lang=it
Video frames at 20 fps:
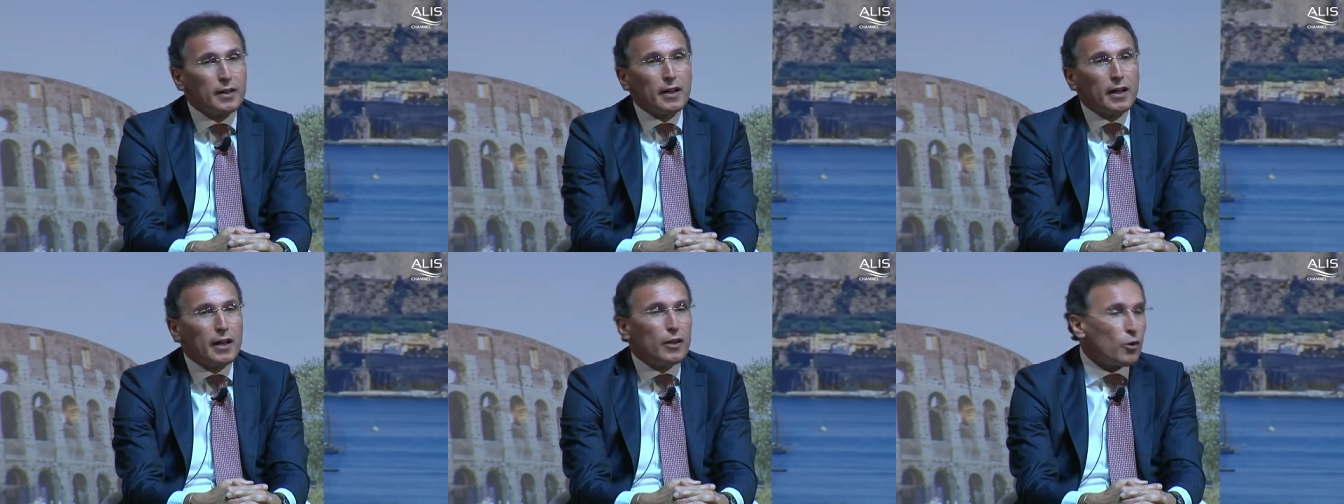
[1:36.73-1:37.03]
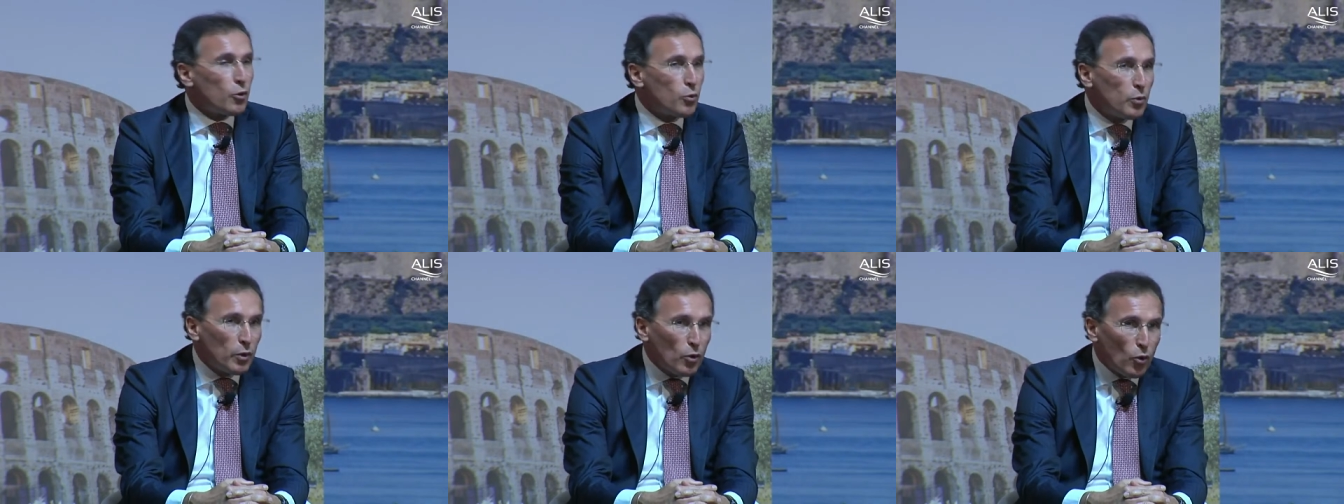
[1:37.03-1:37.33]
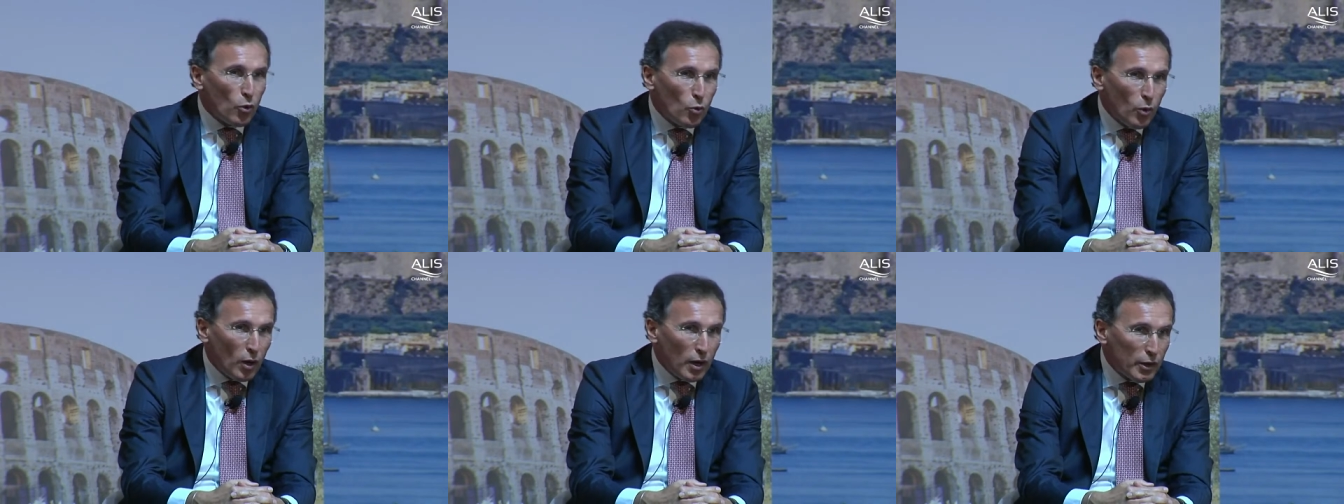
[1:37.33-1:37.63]
e io qui ho
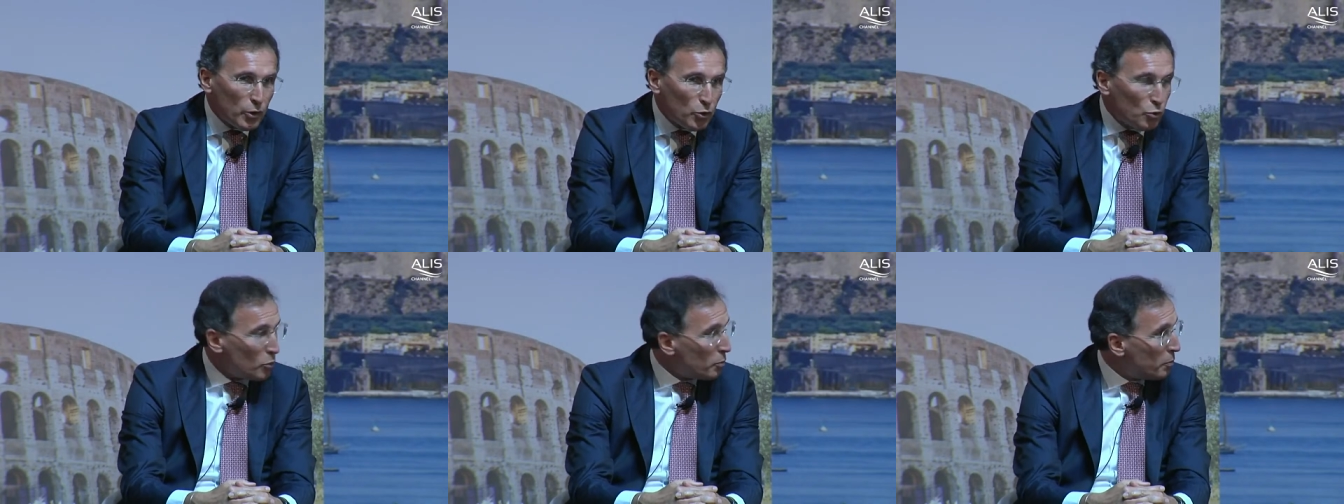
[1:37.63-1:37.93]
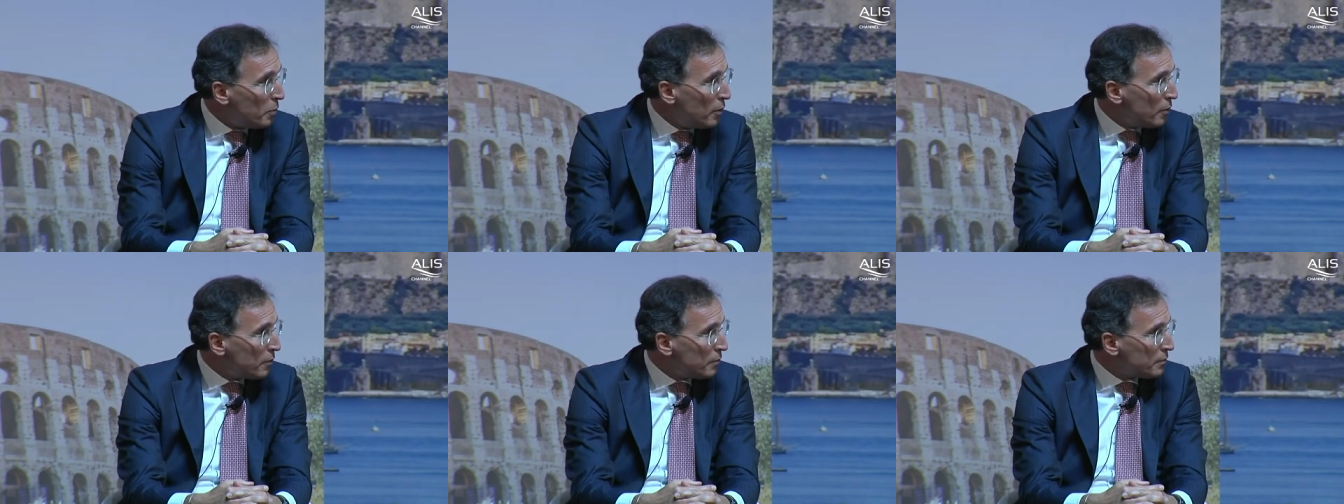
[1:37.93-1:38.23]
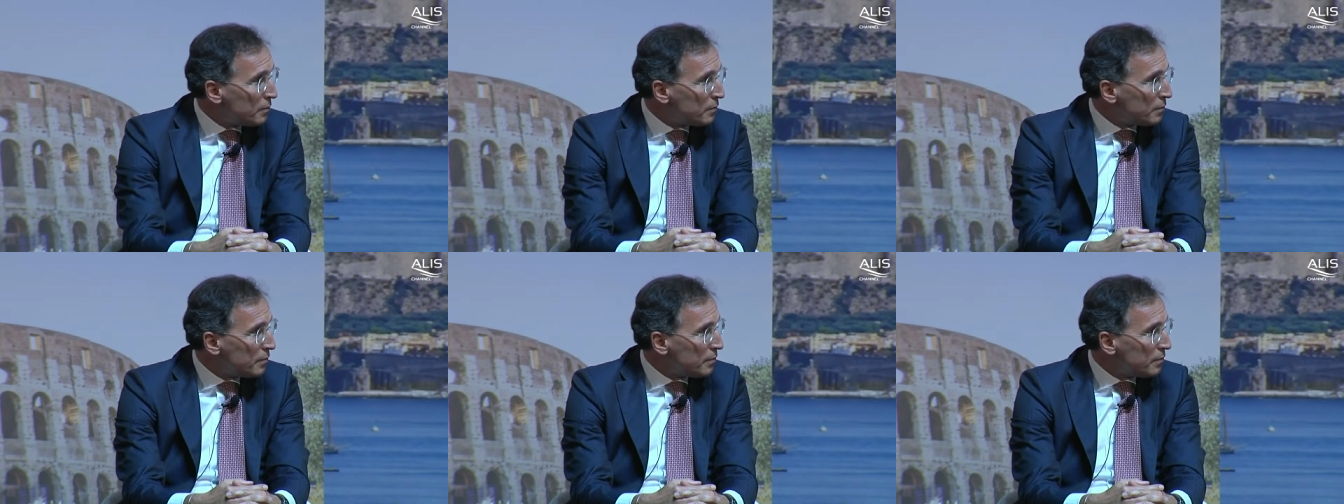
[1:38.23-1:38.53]
qualche dubbio,
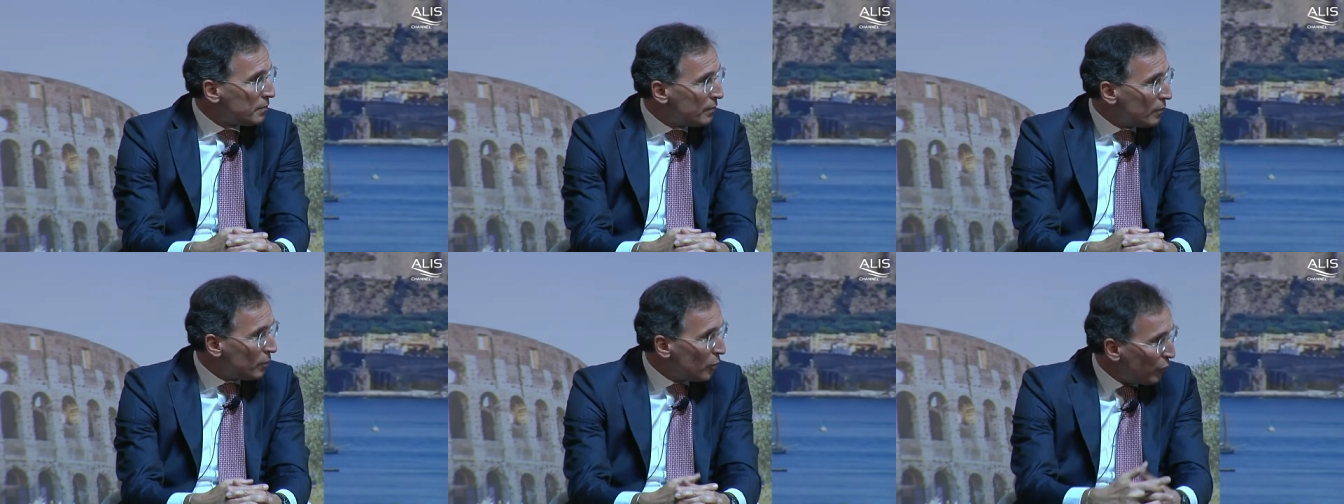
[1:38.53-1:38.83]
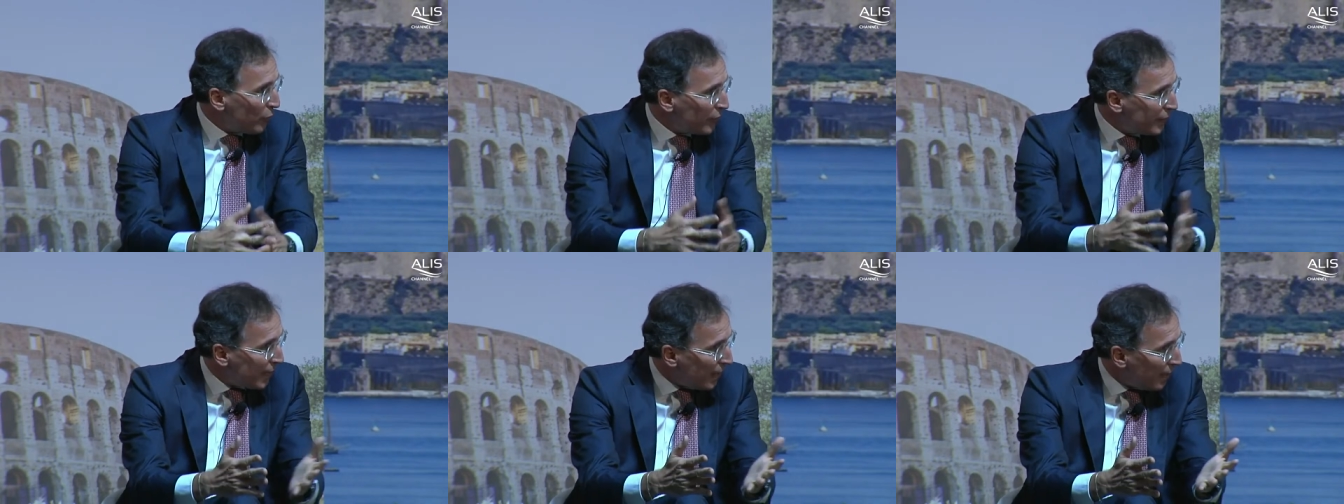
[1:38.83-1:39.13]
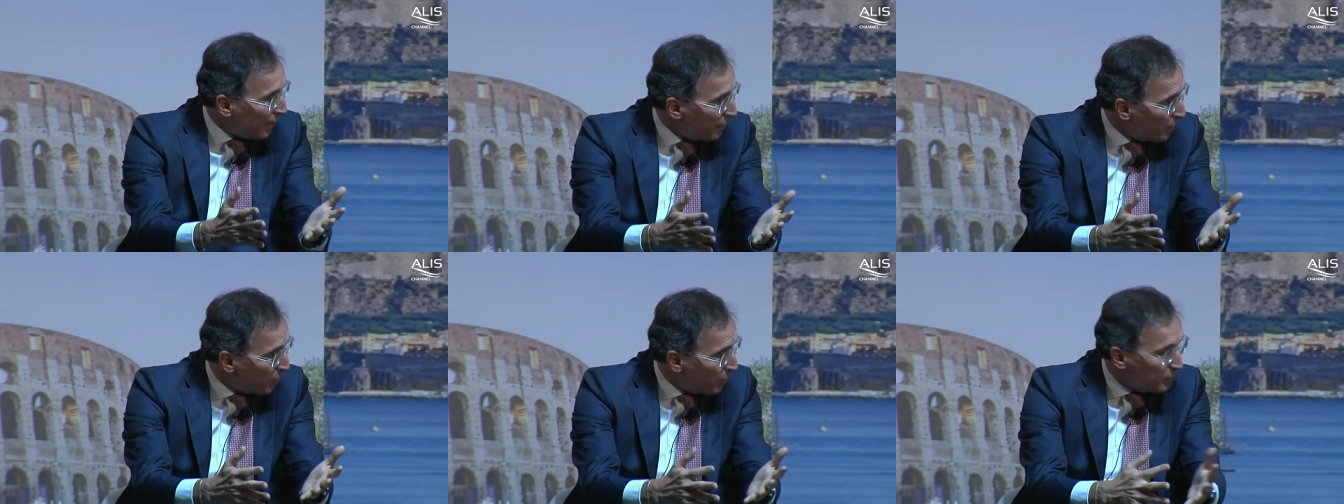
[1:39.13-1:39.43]
lo
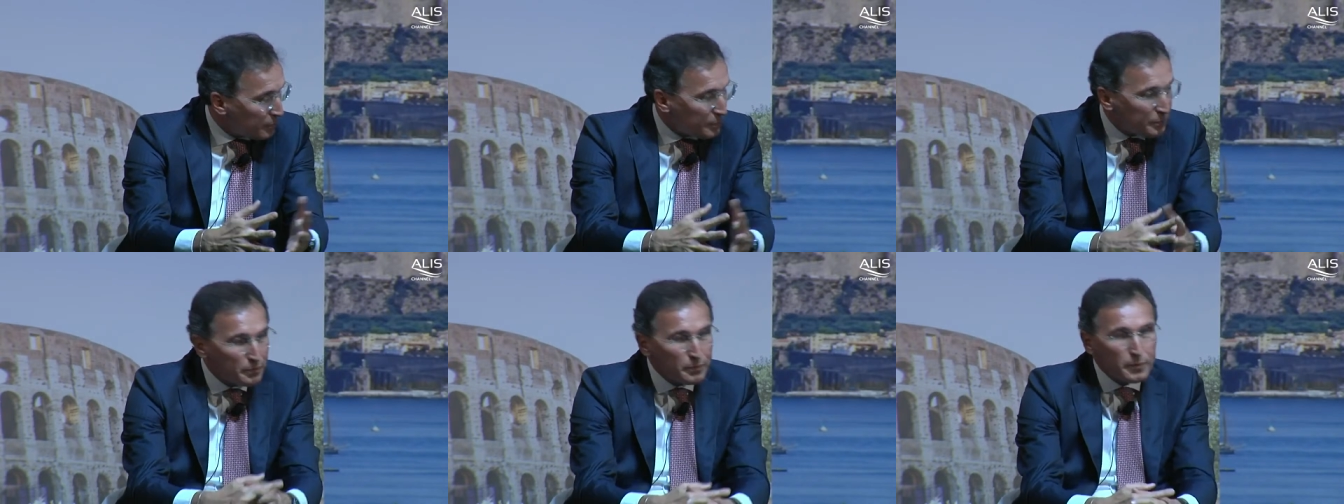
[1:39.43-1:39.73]
vedremo.